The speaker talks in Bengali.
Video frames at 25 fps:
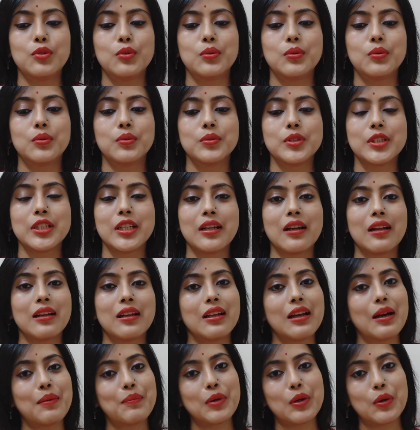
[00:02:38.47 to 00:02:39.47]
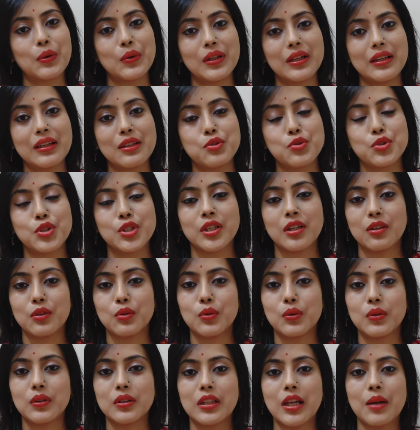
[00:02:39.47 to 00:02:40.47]
তো সেখানে আমরা অনেক কিছু
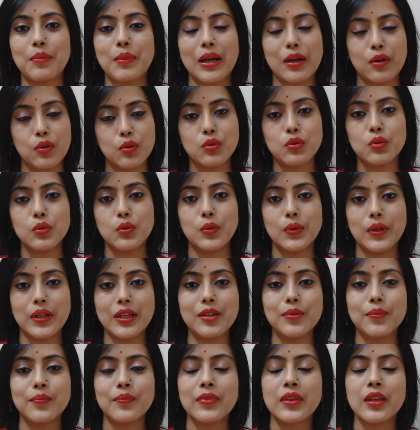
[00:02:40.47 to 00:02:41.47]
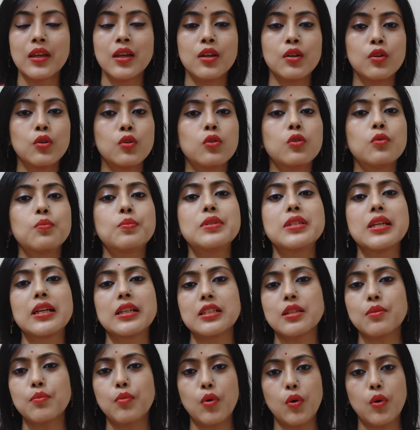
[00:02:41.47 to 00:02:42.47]
শেয়ার করতাম এখনও করি খুব যে
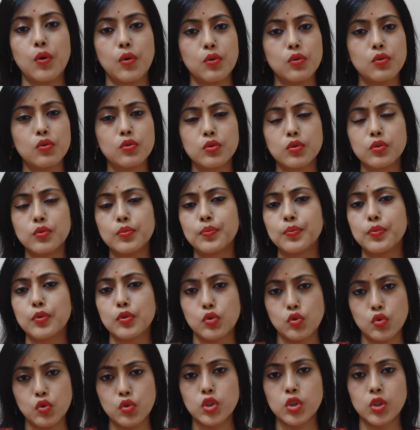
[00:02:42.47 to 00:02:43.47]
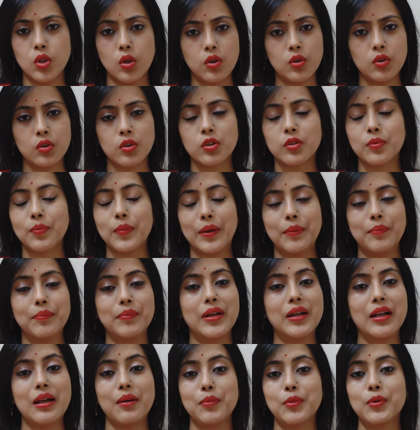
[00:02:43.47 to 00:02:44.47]
একটা বড় গ্রুপ প্রচুর সংখ্যক
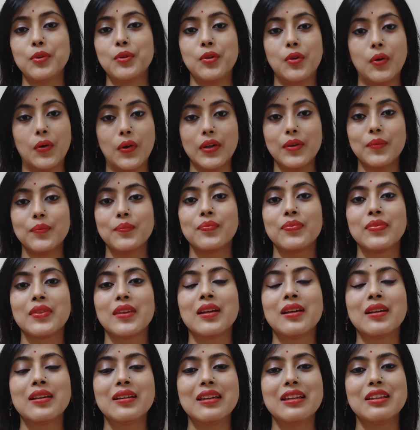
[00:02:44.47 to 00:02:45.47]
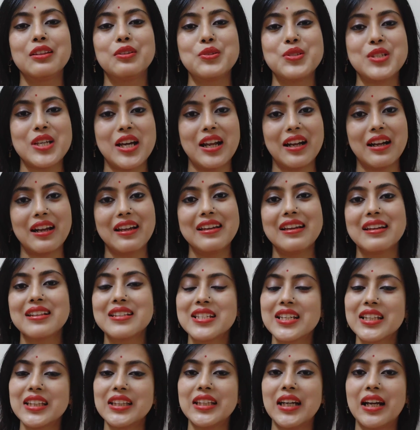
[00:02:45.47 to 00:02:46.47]
মেম্বার এমন নয় কিন্তু যারাই
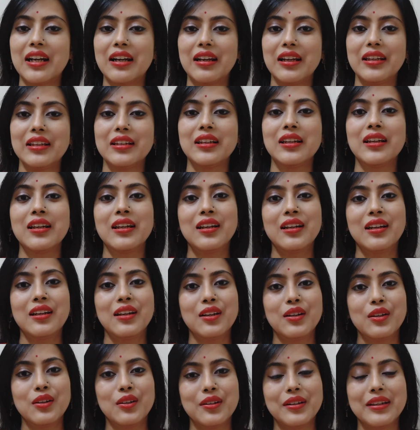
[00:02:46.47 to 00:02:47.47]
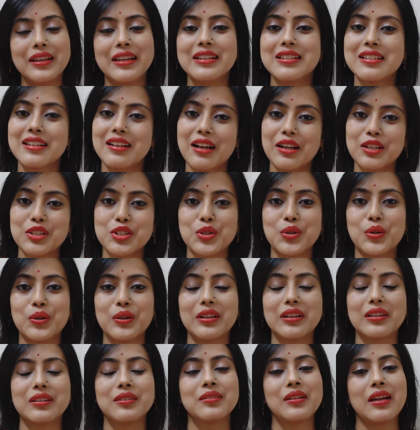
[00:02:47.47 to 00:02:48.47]
আছেন তারাই ইন্টারাক্ট
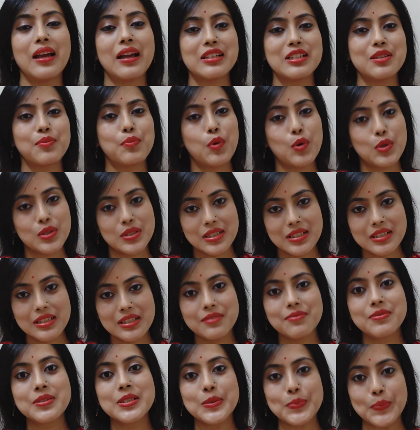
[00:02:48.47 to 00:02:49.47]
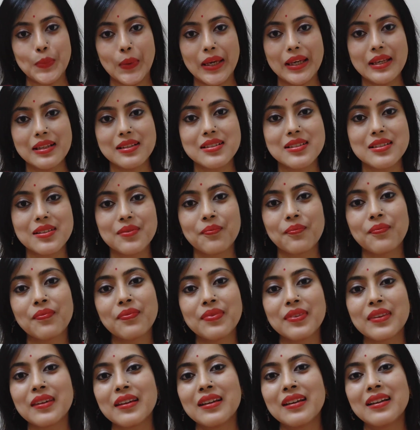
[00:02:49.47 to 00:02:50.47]
করেন একটা পজিটিভ স্পেস
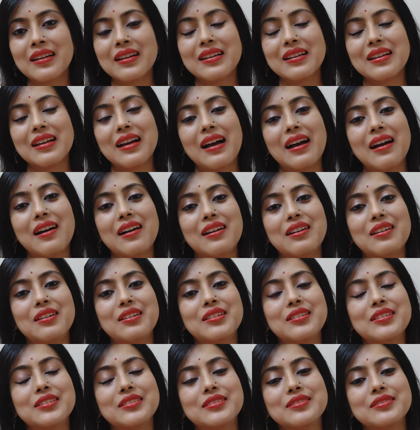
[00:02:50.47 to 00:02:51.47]
আর